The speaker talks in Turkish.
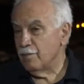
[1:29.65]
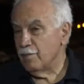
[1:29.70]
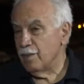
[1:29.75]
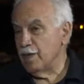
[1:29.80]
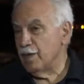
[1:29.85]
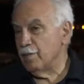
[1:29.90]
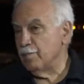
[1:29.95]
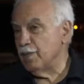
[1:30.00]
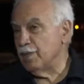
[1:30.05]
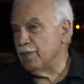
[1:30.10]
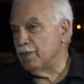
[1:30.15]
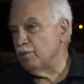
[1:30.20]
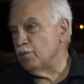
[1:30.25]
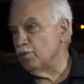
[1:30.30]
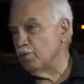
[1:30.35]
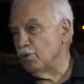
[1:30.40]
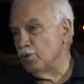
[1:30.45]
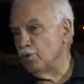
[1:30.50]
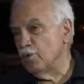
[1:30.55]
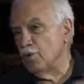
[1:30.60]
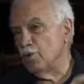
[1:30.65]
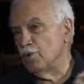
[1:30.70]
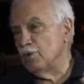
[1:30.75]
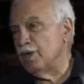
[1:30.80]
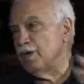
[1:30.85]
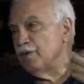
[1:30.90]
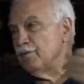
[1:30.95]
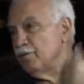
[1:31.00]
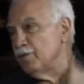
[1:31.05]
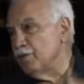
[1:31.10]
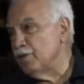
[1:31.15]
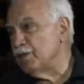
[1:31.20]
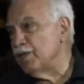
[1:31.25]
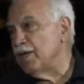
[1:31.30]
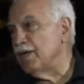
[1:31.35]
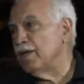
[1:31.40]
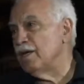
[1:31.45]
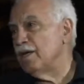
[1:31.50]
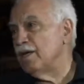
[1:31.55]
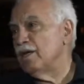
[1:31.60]
MHP de bunu gördü.
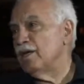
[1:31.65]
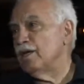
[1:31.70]
Evinize,